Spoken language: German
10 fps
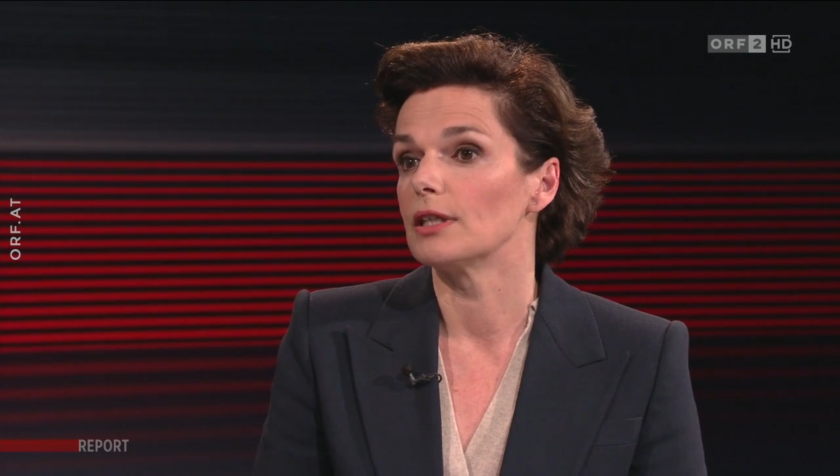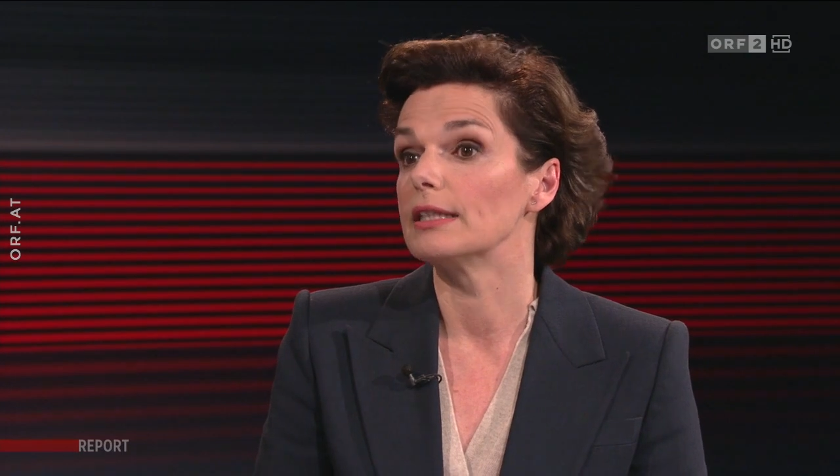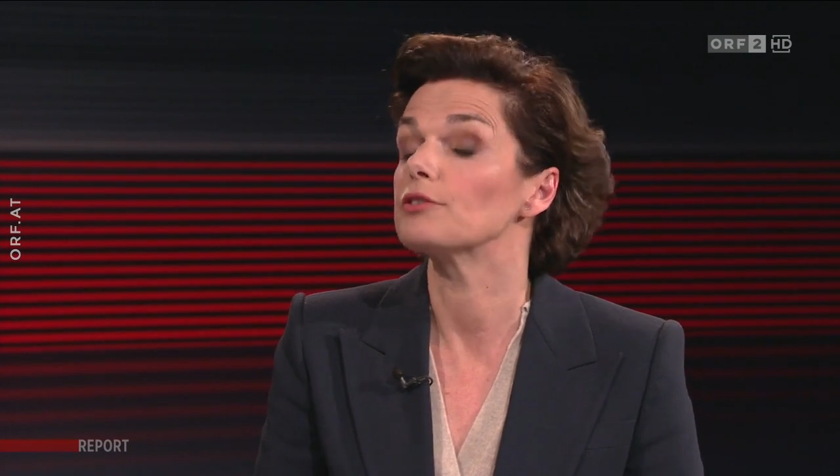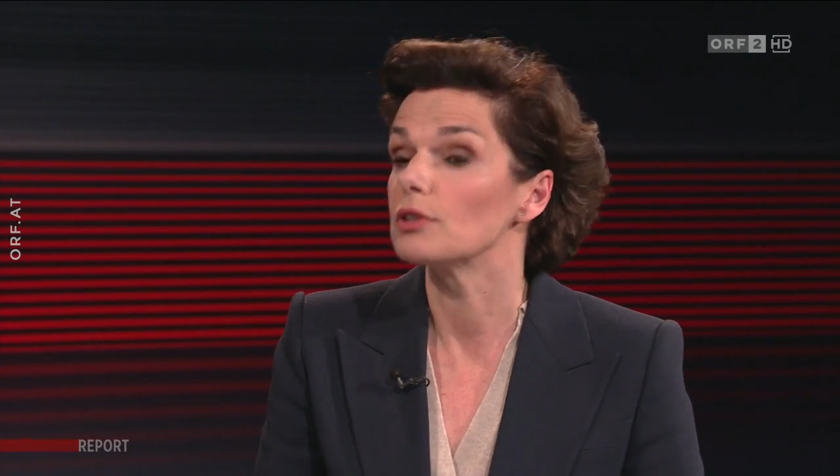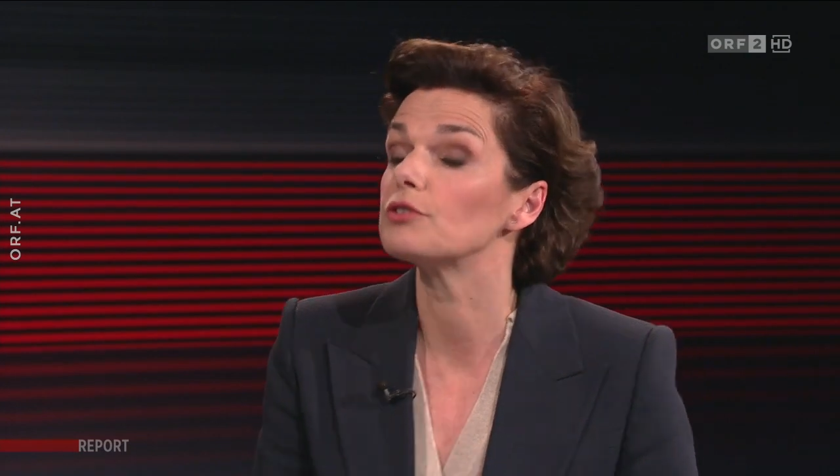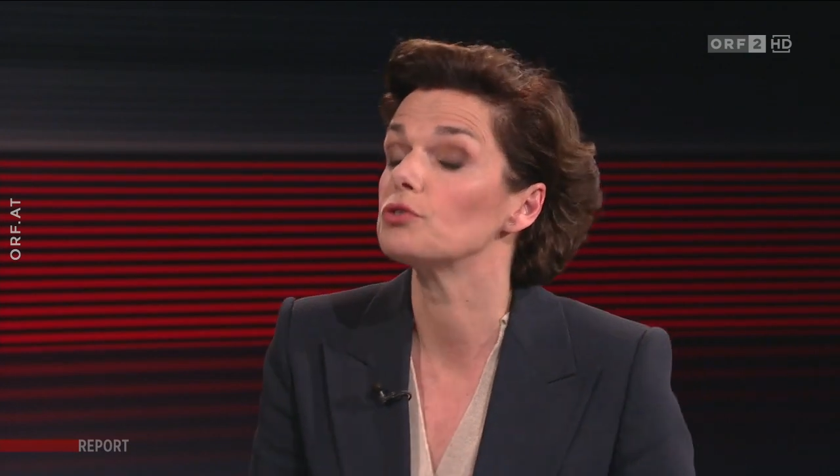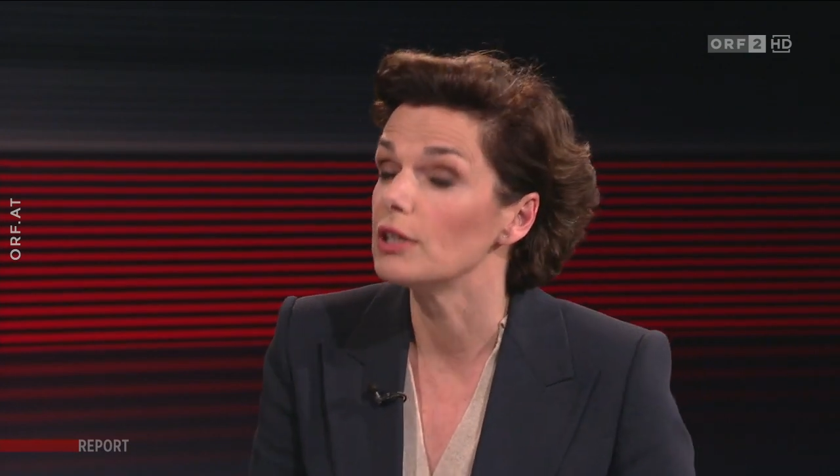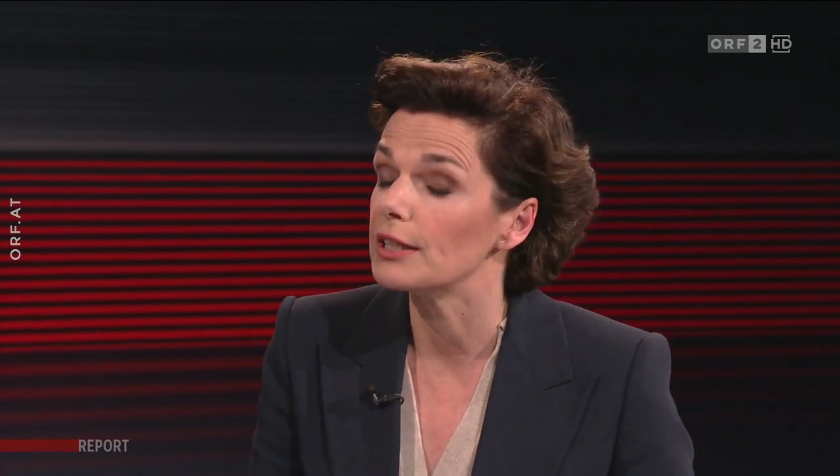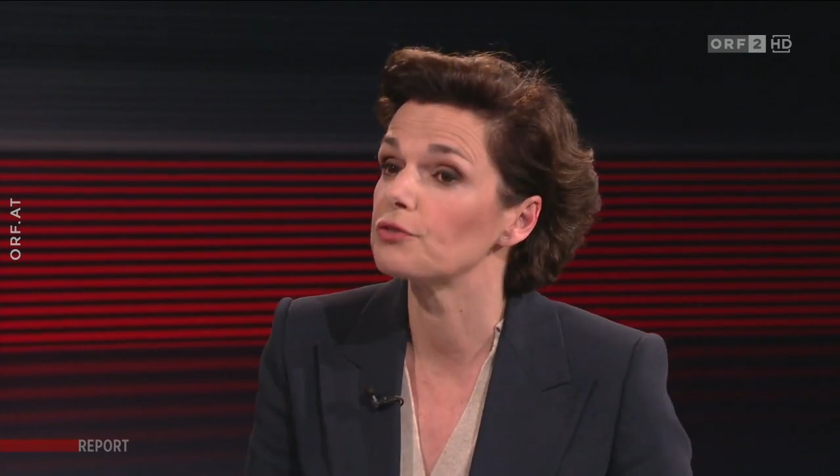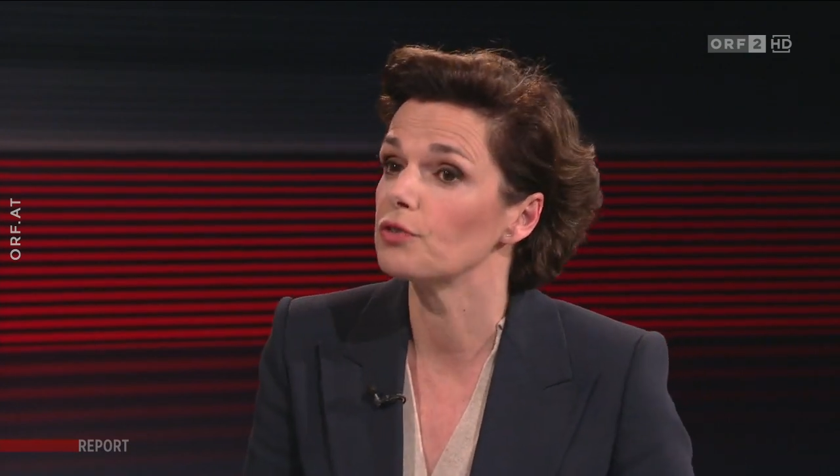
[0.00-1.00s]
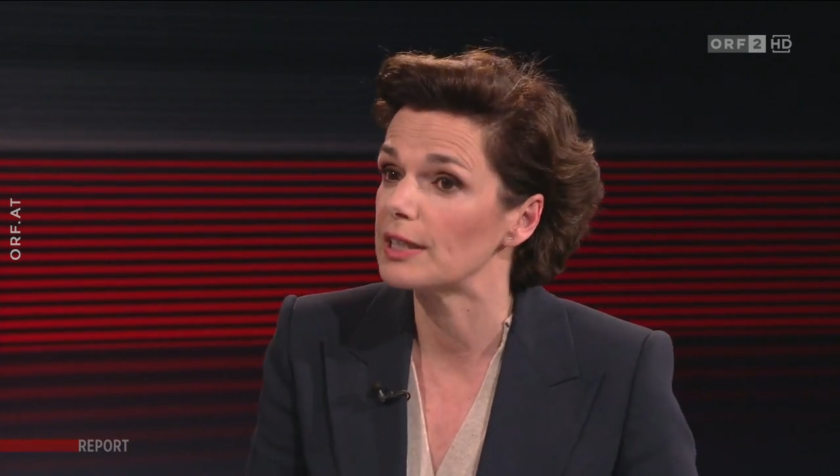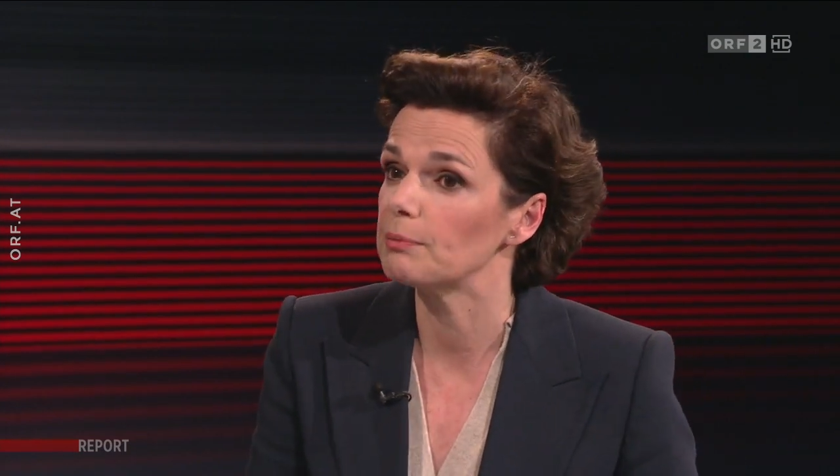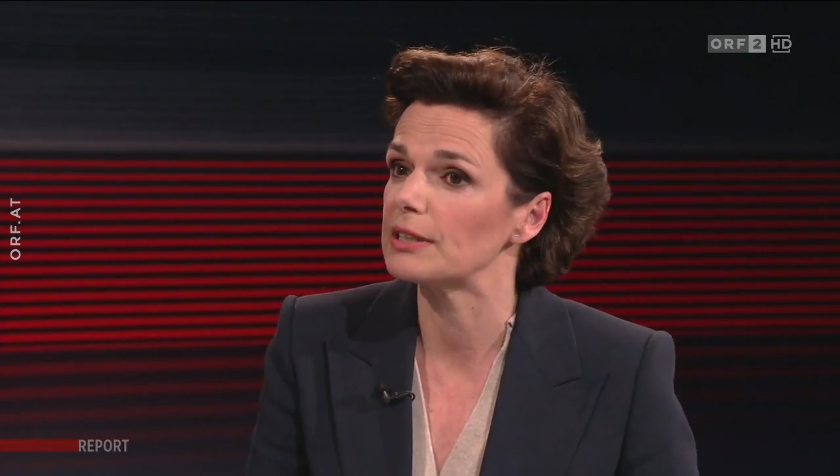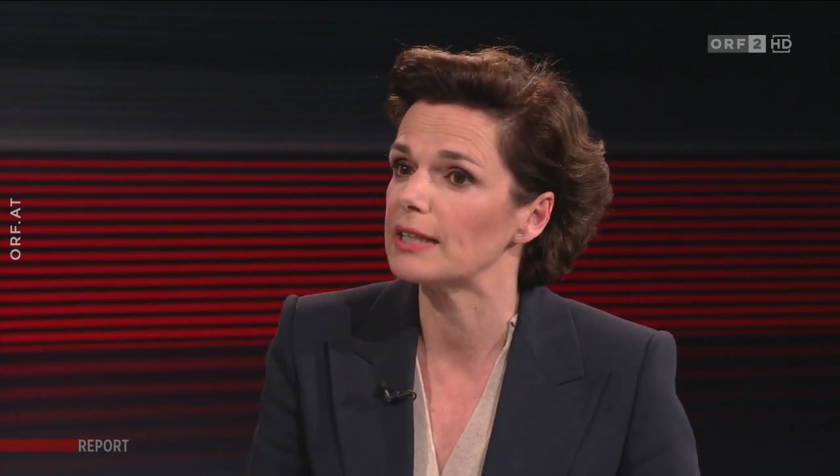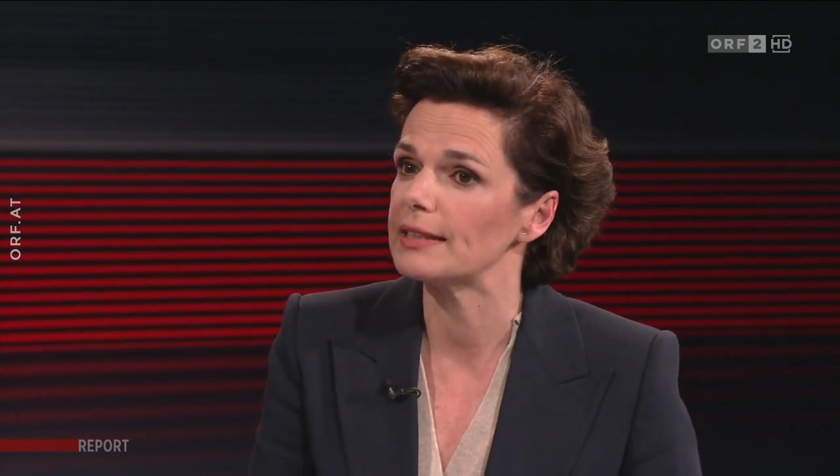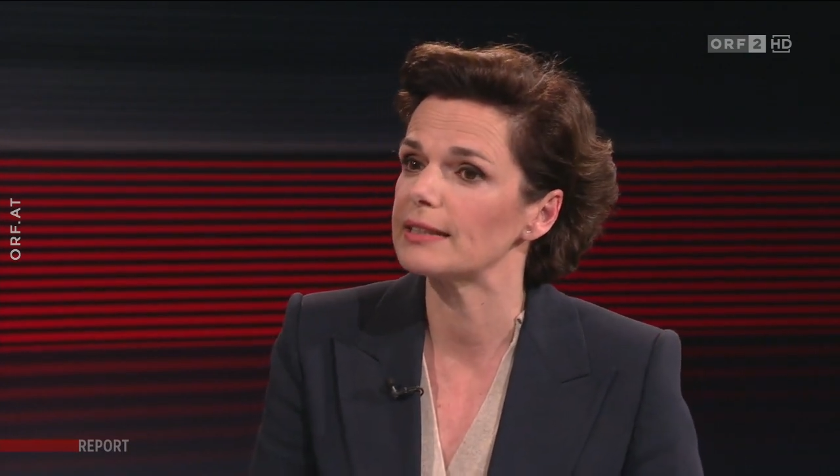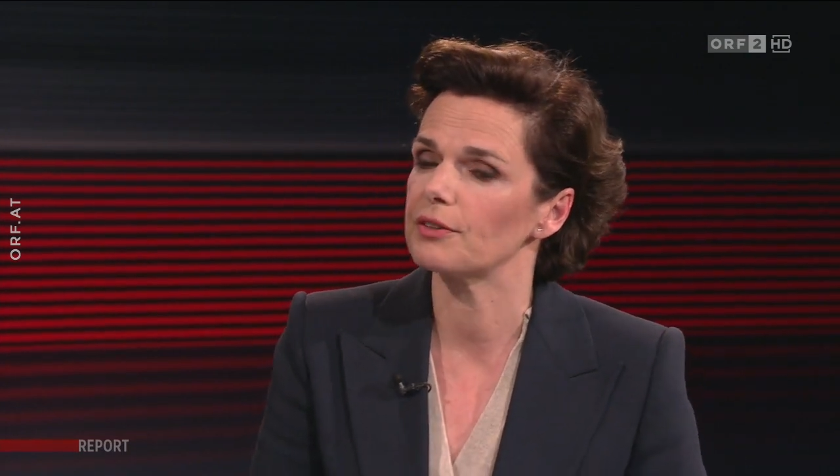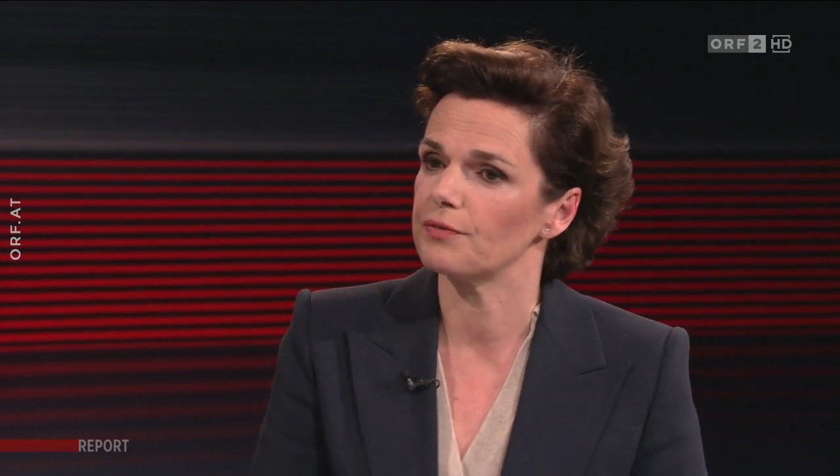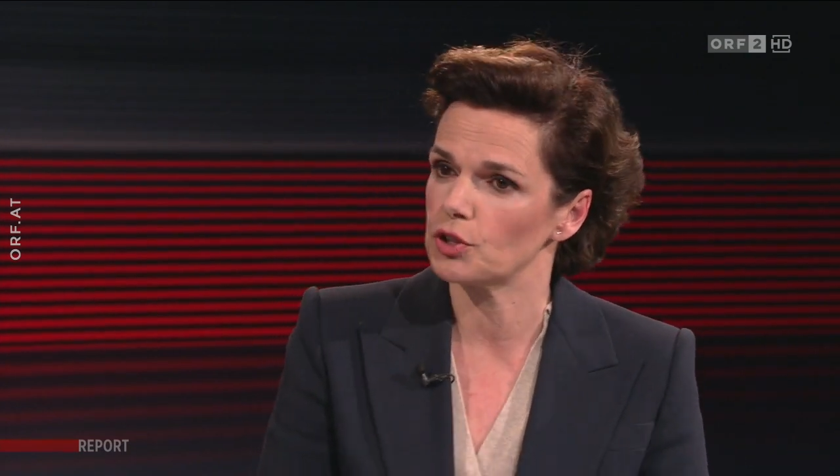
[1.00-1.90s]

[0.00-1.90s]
Na, natürlich, vor dem Parteitag